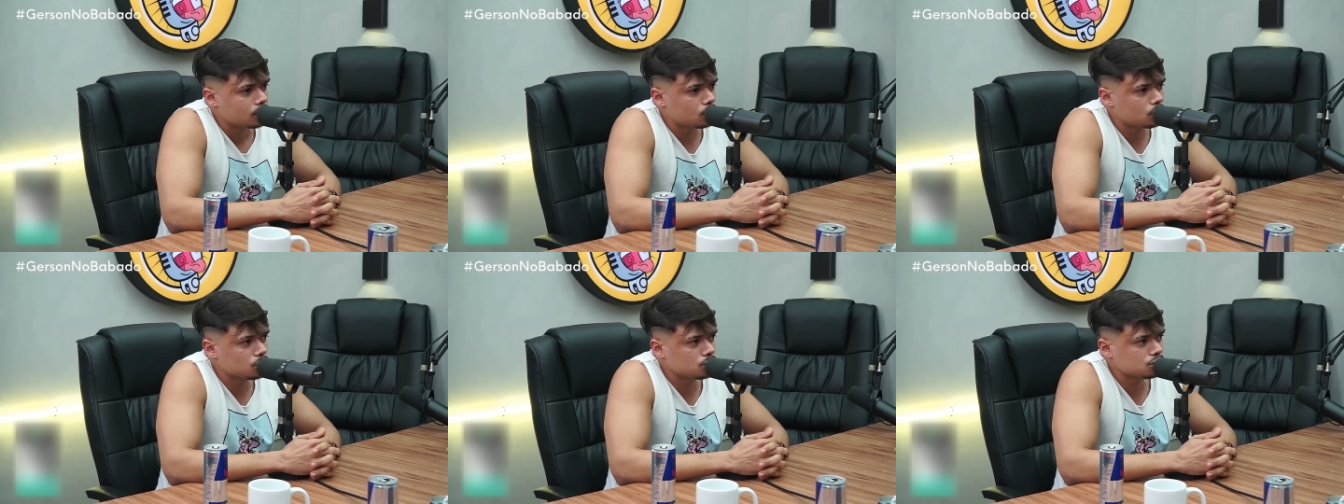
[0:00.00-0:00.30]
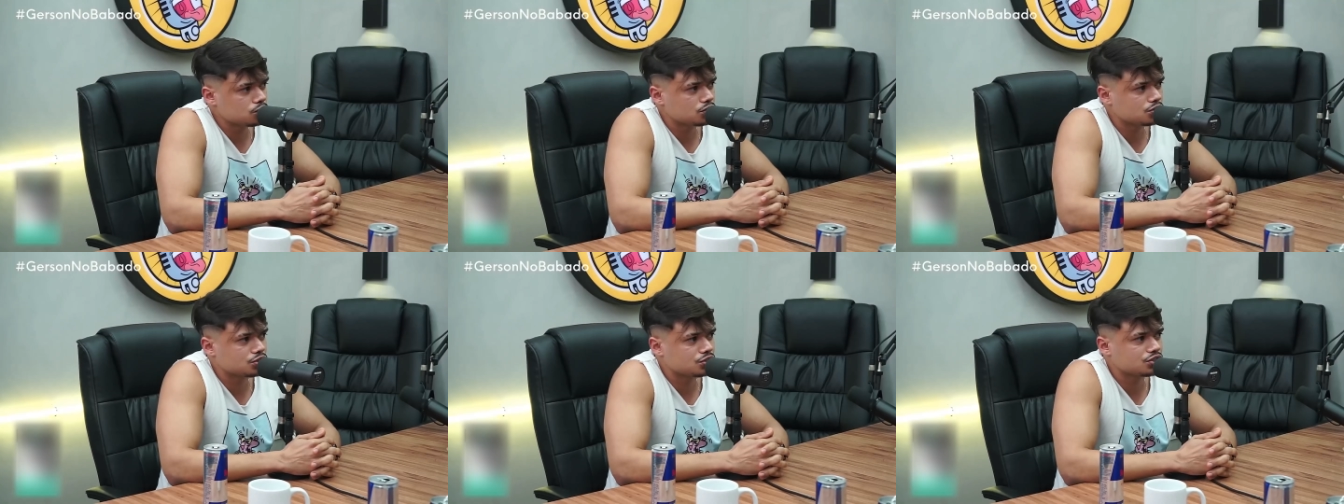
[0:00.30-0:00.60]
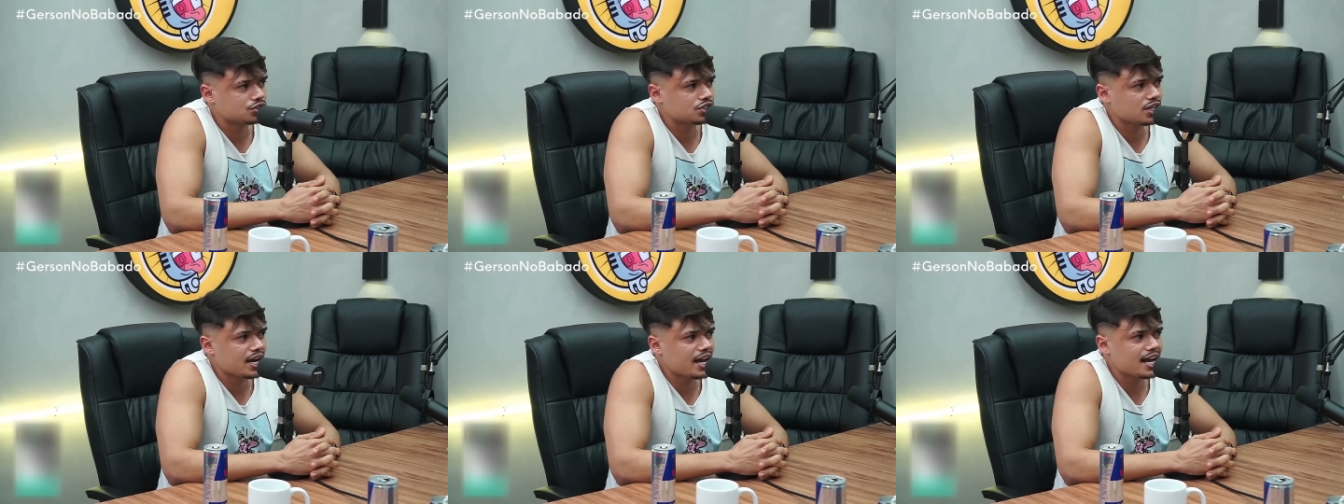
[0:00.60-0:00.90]
Com
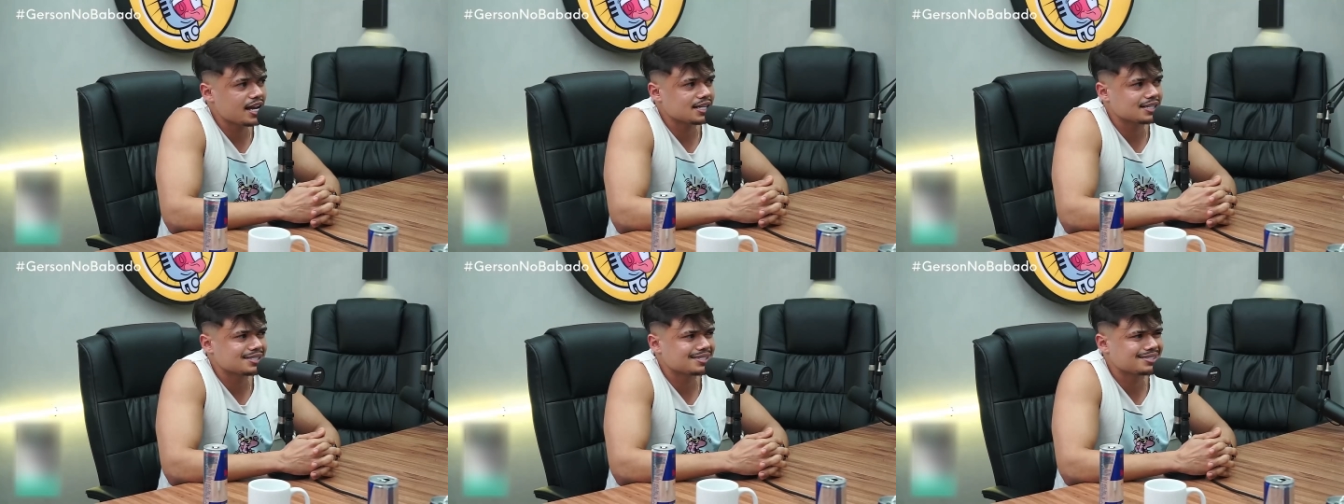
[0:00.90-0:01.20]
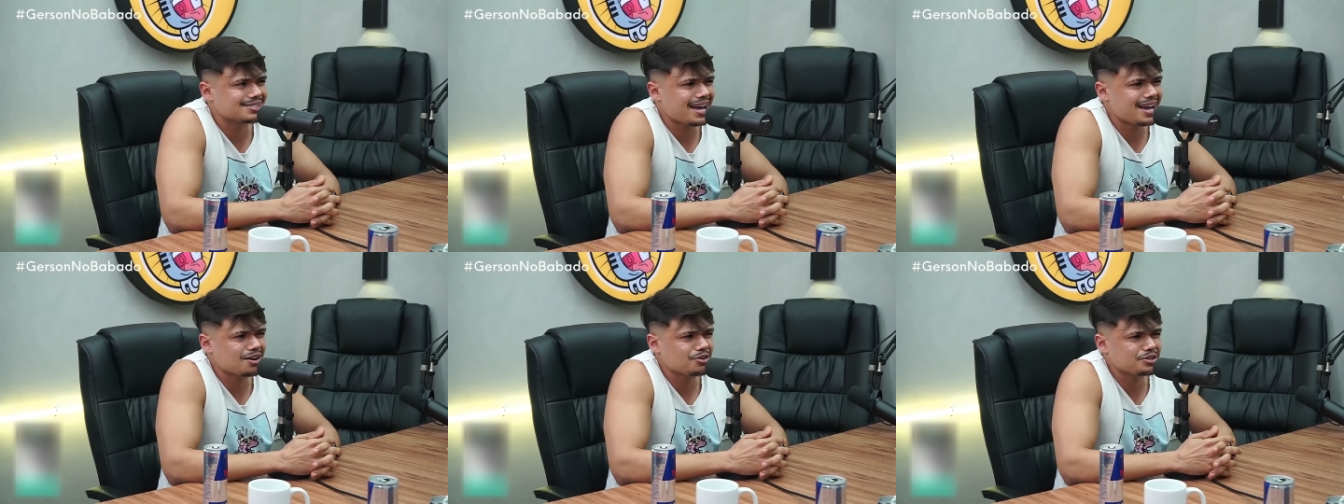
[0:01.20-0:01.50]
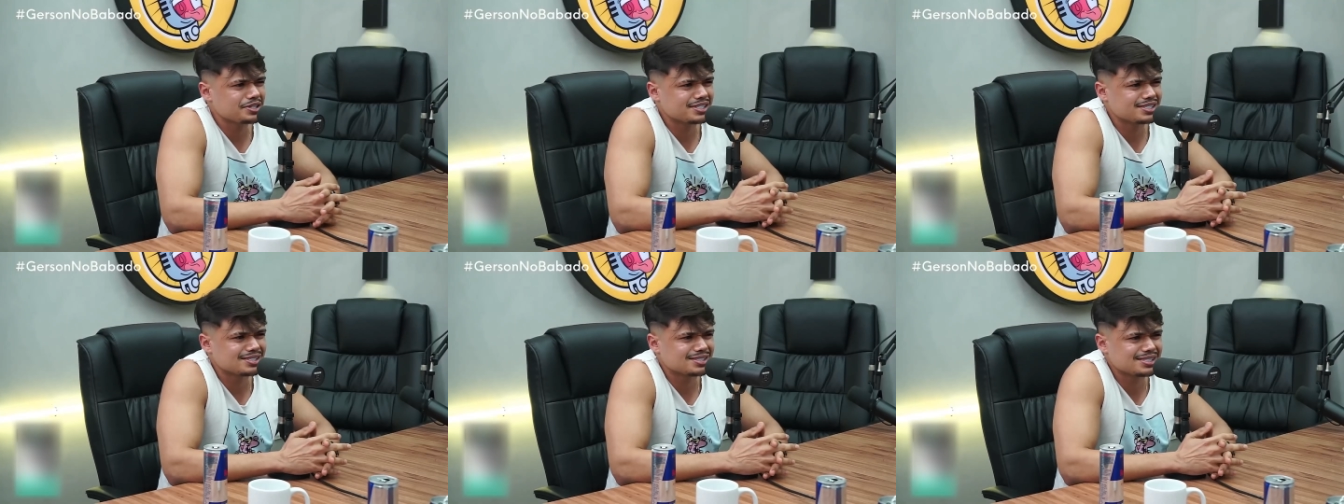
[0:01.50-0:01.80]
se, se,
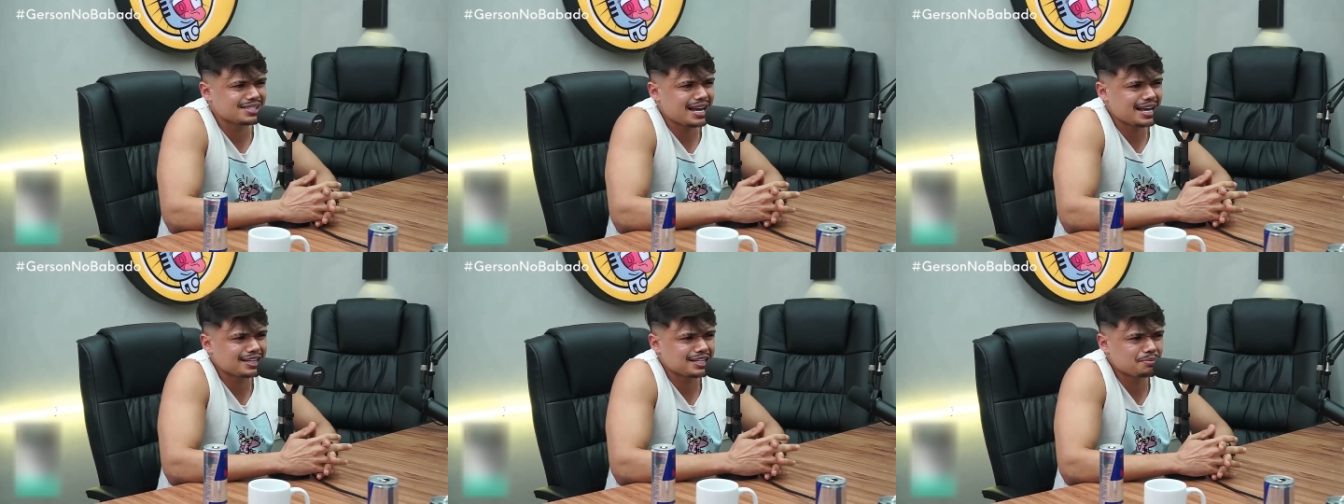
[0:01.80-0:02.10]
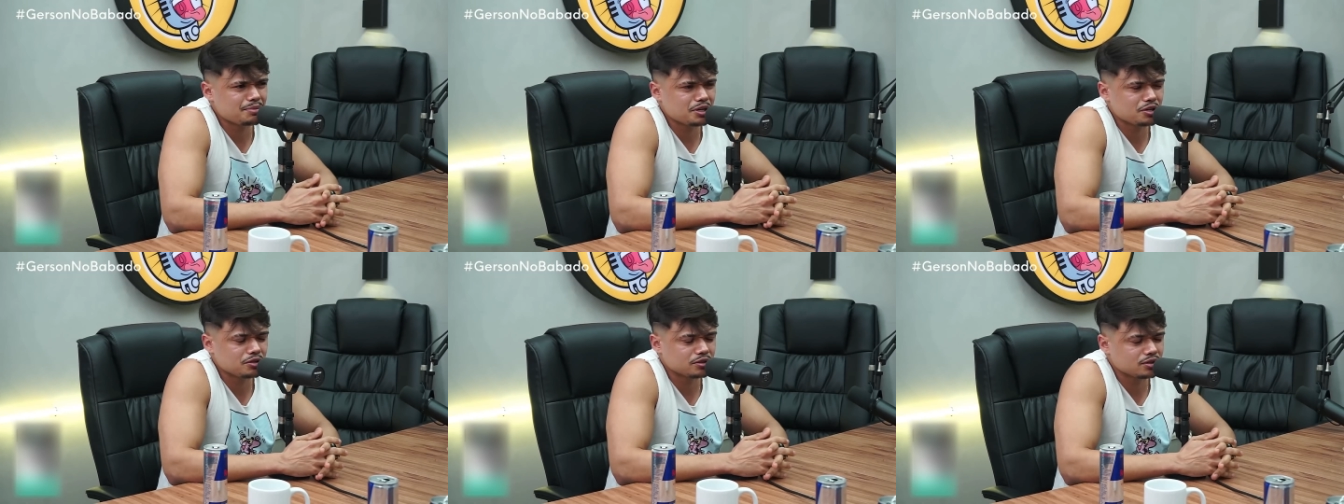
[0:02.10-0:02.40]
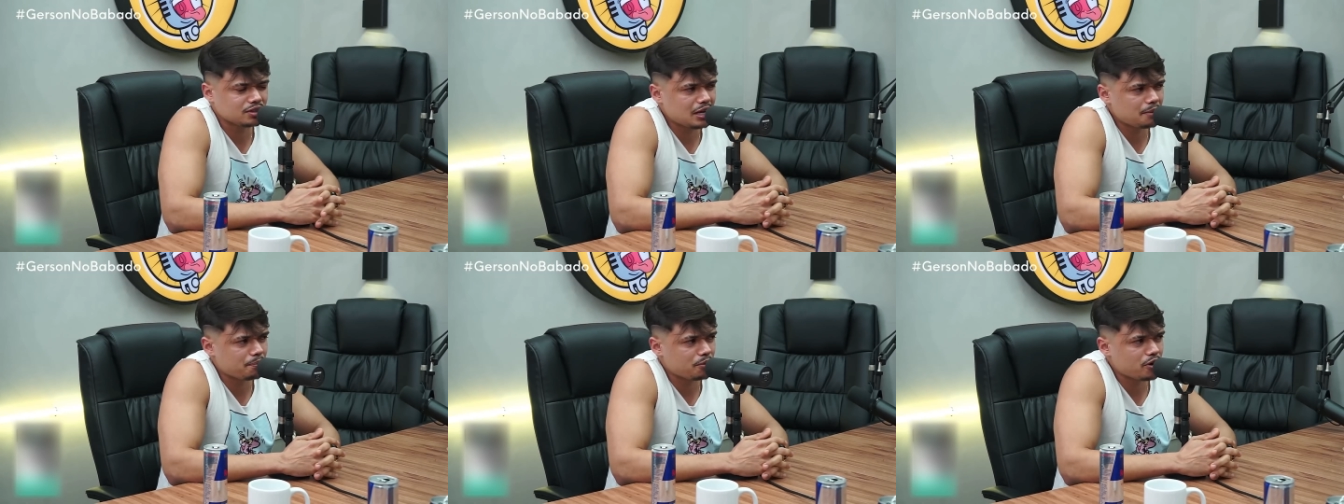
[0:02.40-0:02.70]
uns sete
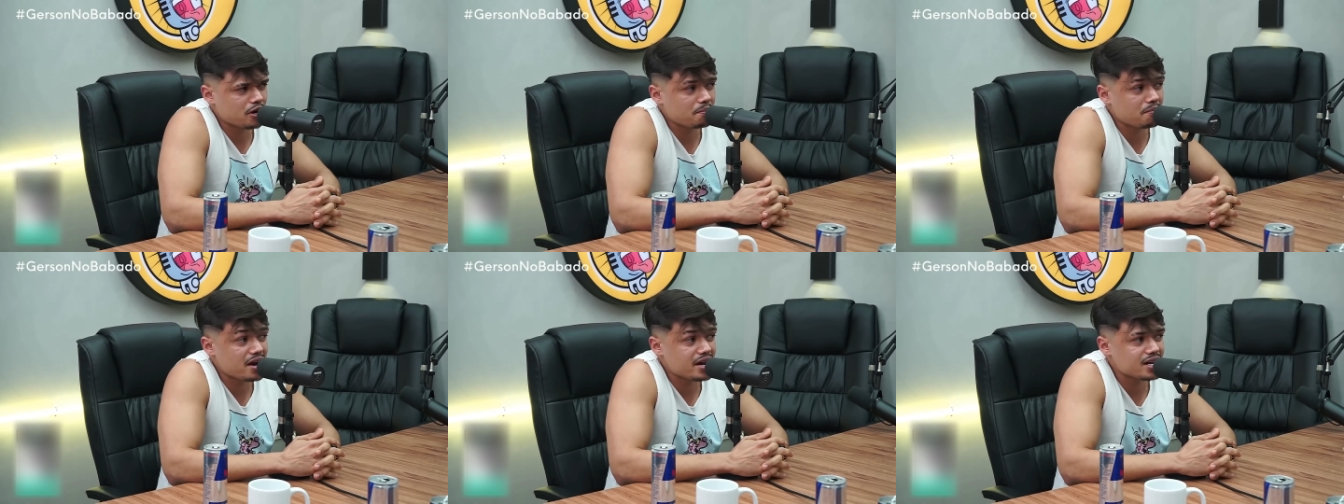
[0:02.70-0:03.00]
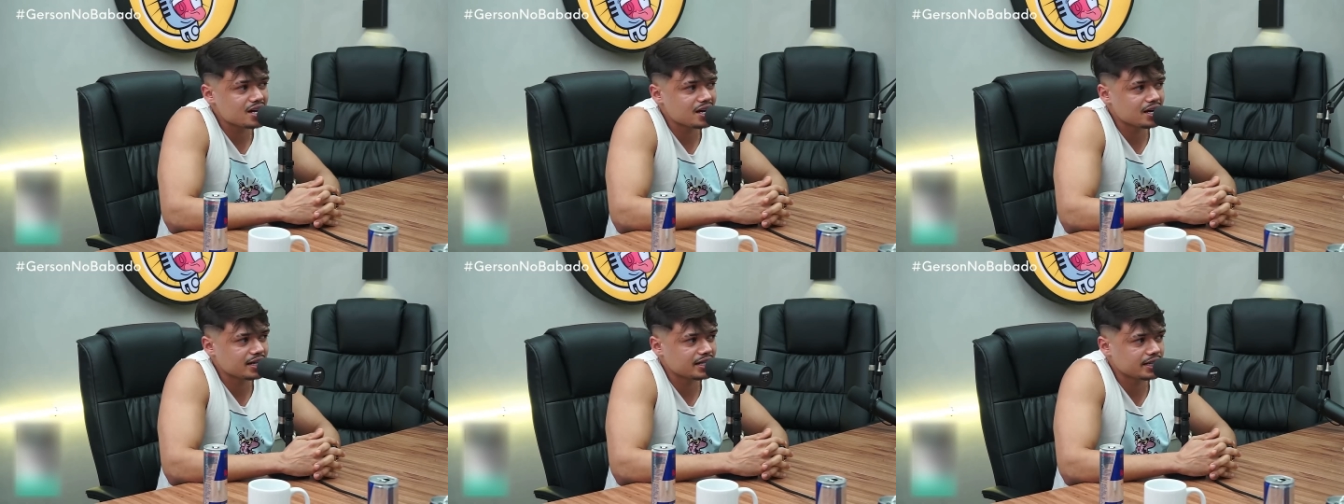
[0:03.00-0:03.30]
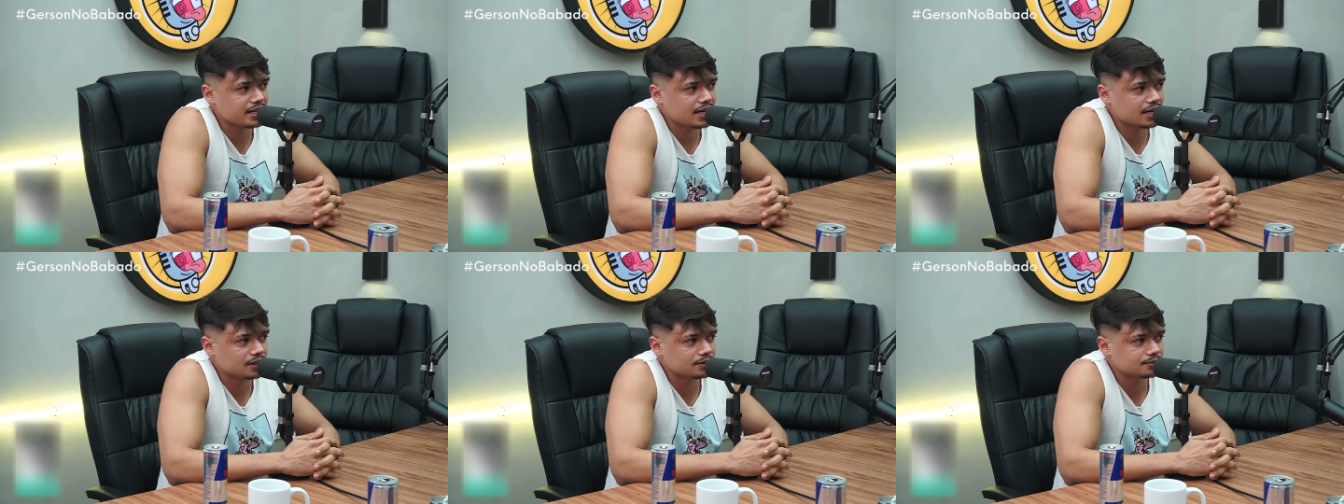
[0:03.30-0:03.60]
minutos depois, manhã
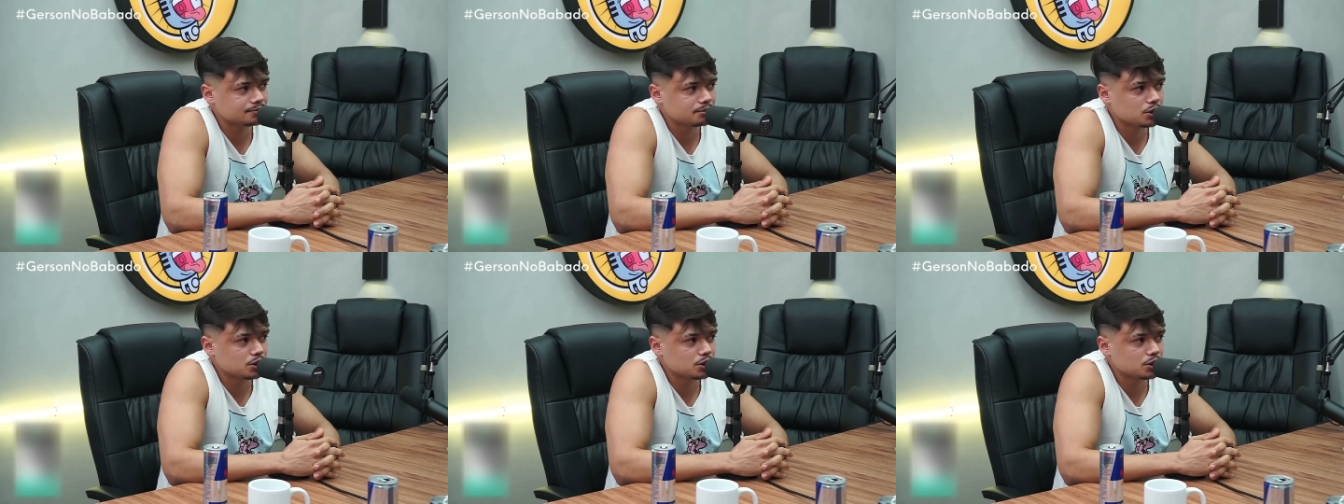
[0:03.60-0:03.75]
liga.